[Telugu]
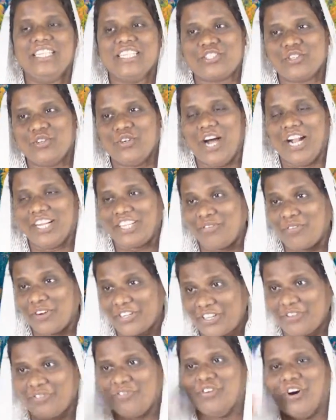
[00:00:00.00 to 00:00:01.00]
సో
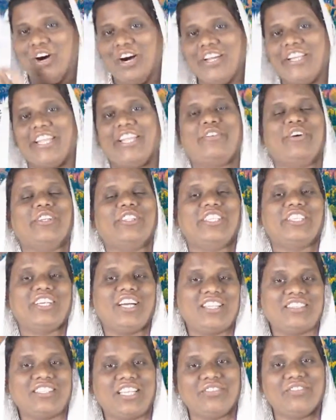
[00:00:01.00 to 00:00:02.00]
అటువంటి వారే
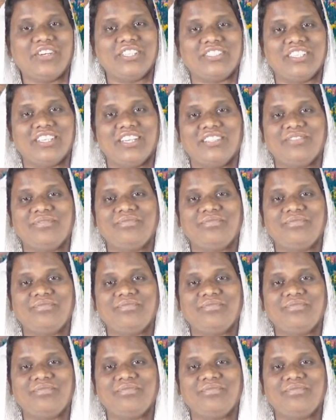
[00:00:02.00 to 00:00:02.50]
కొంతకాలం తర్వాత